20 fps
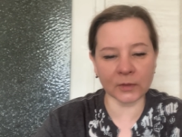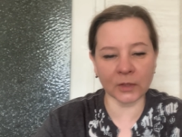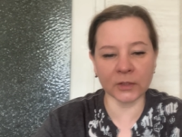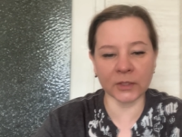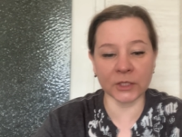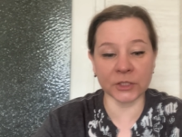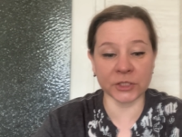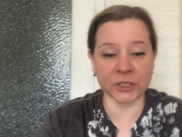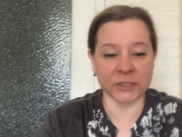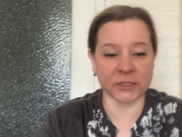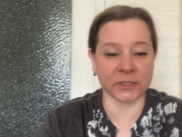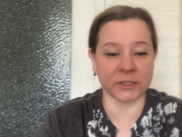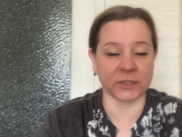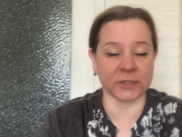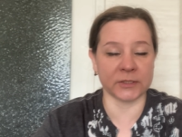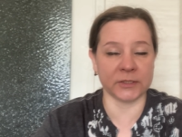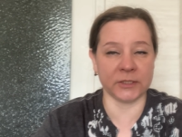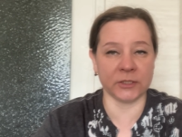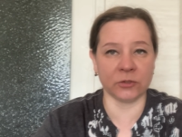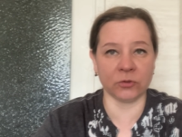Я часто
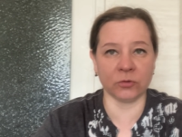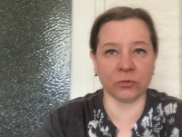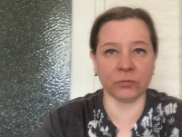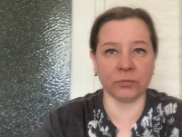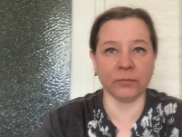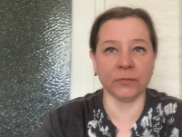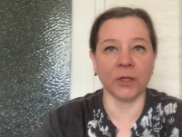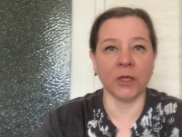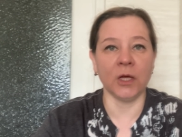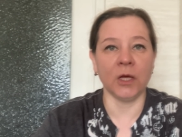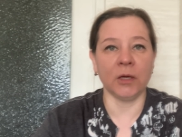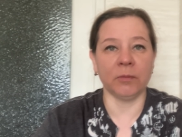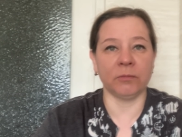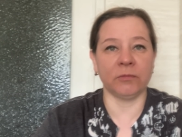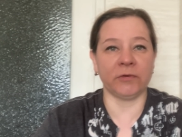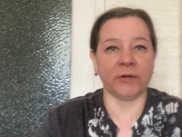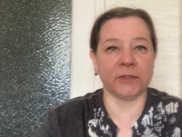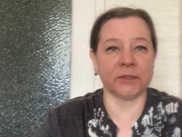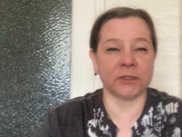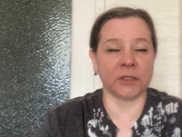так делаю,
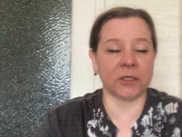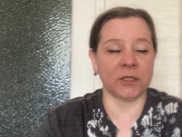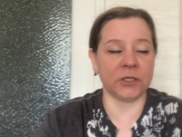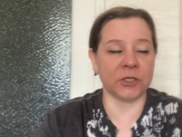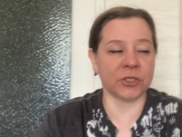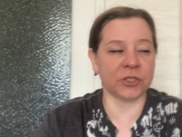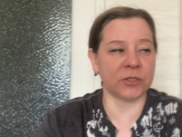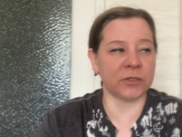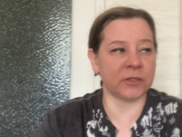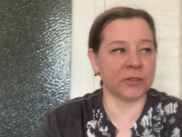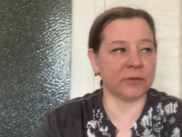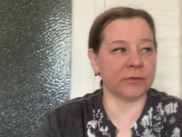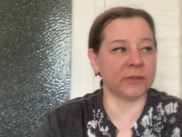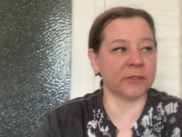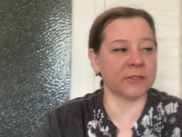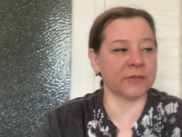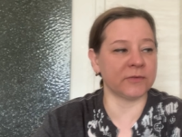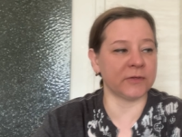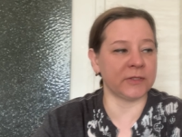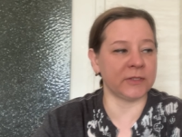бывает так легче
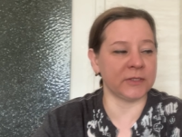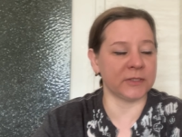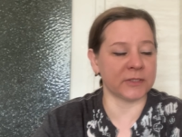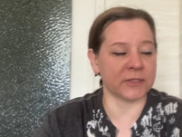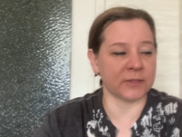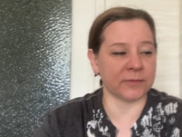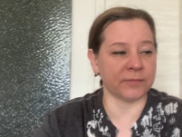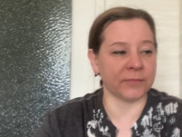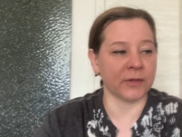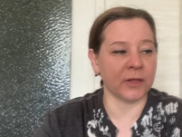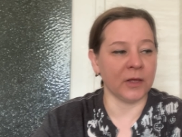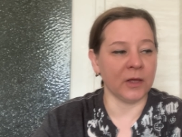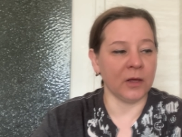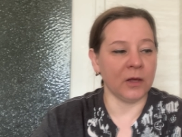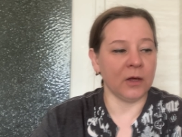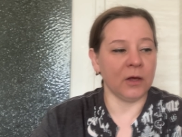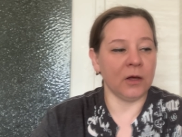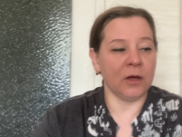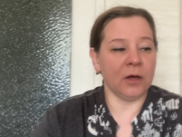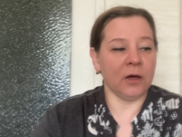дозвониться.
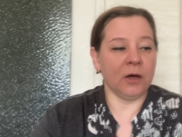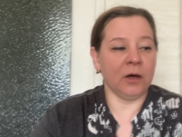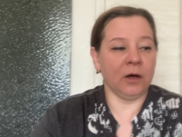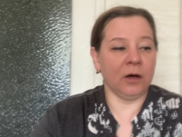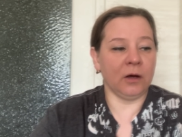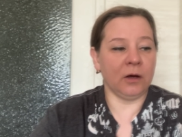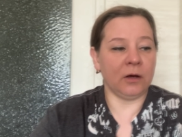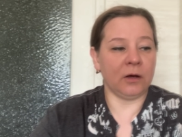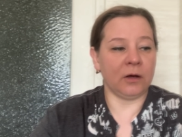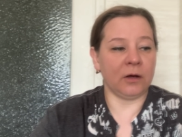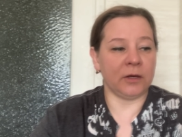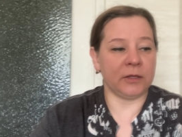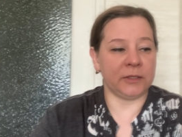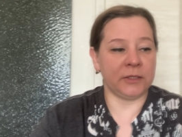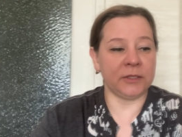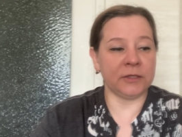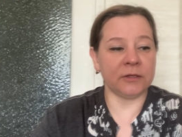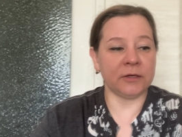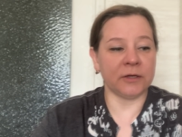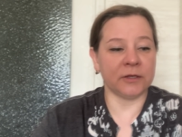А,
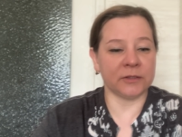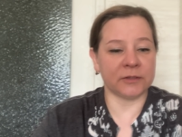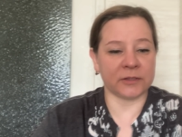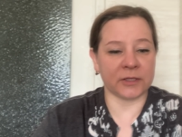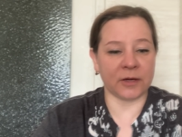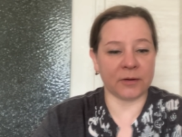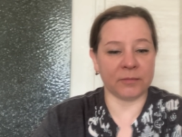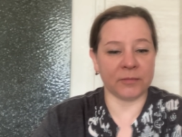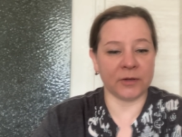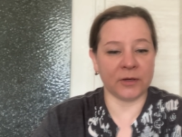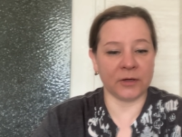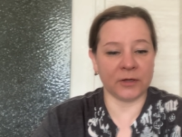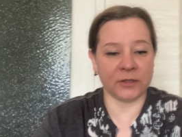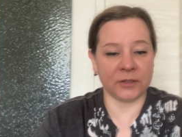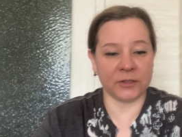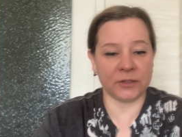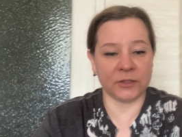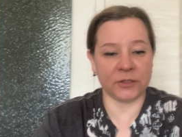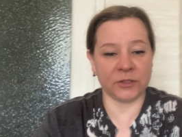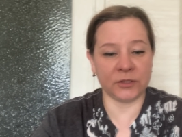и там,
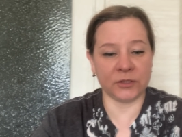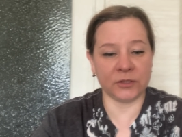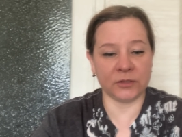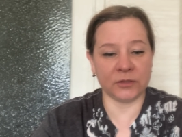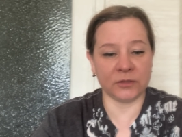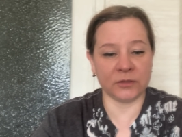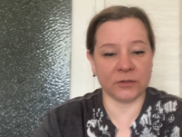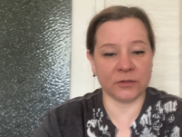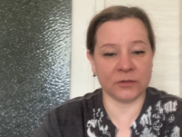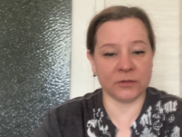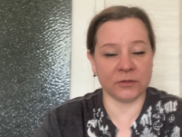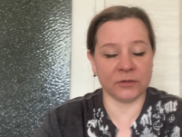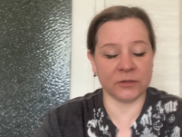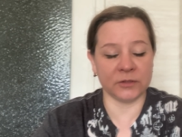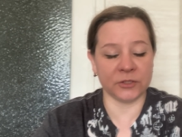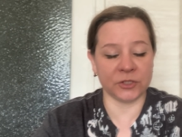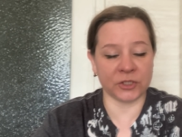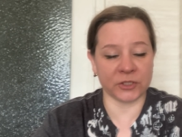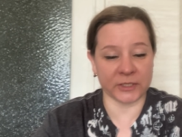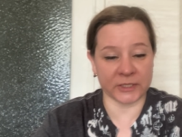и
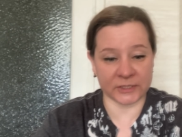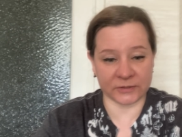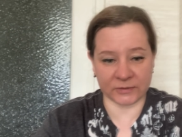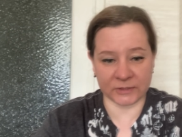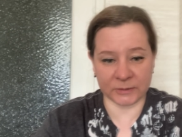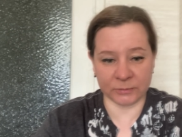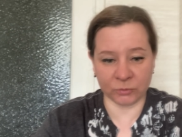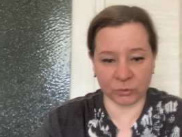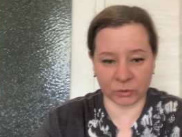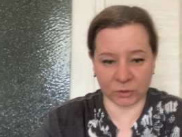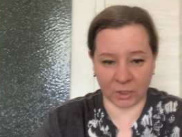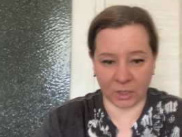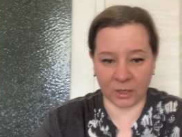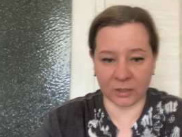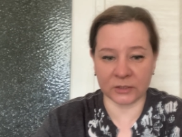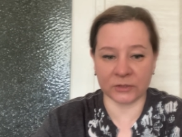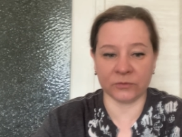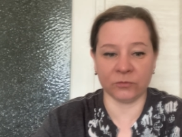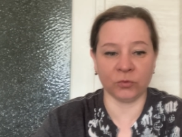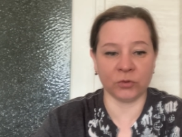начиная с 8
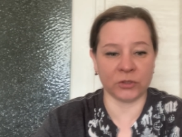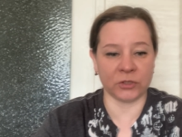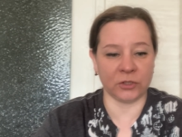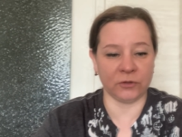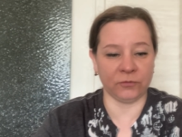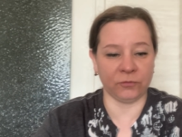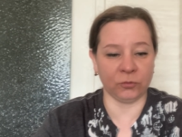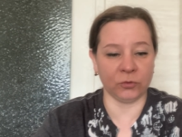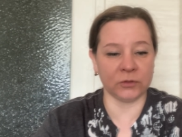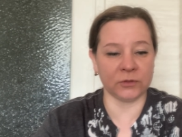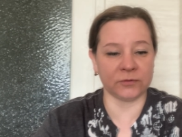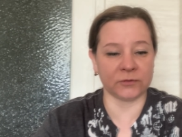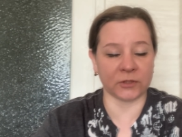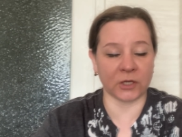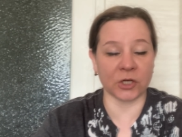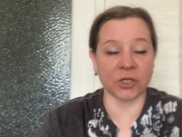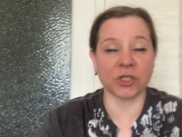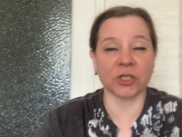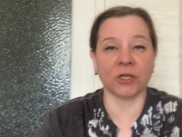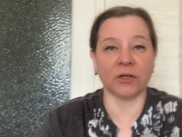утра, с двух телефонов,
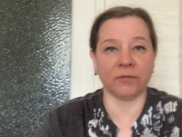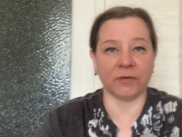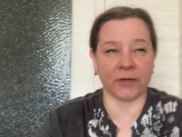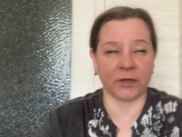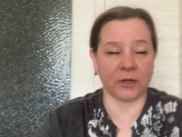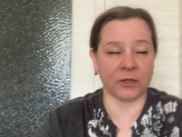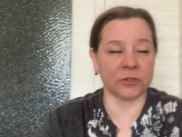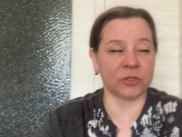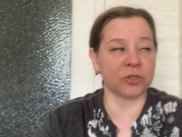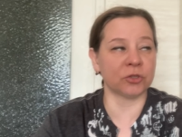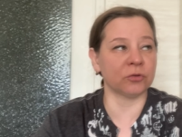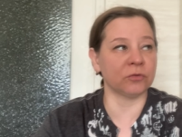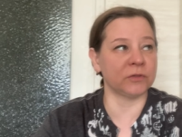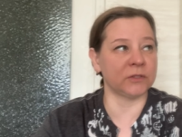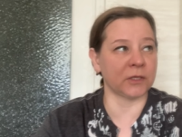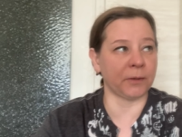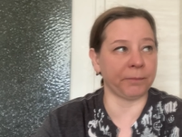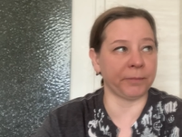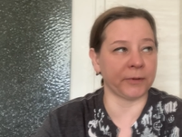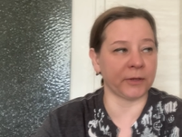также говорят, что
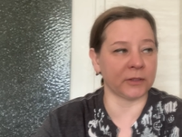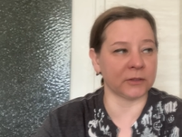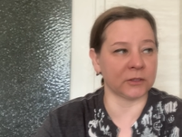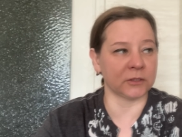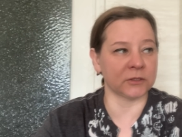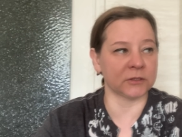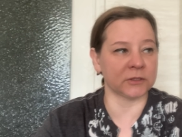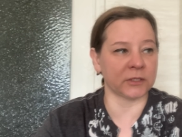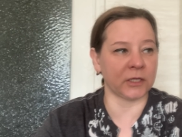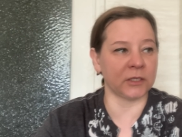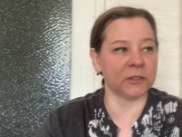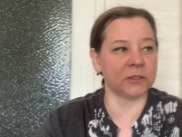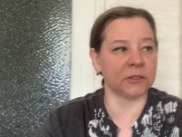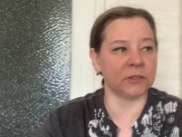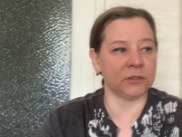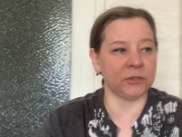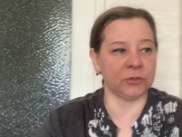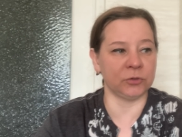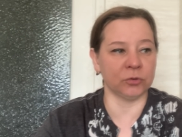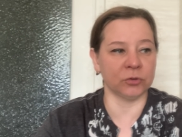все операторы заняты,
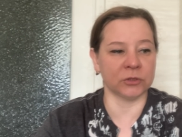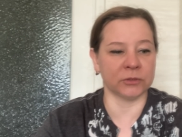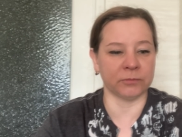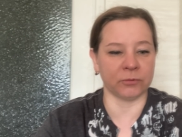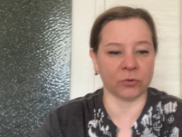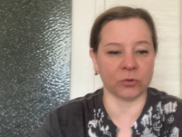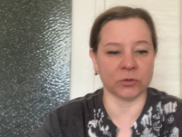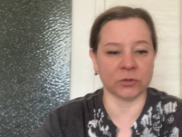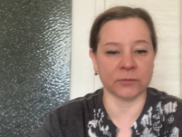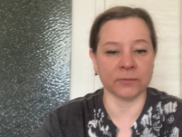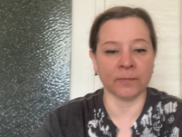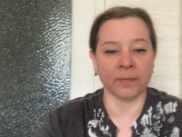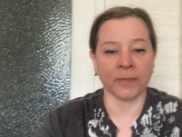идет сброс.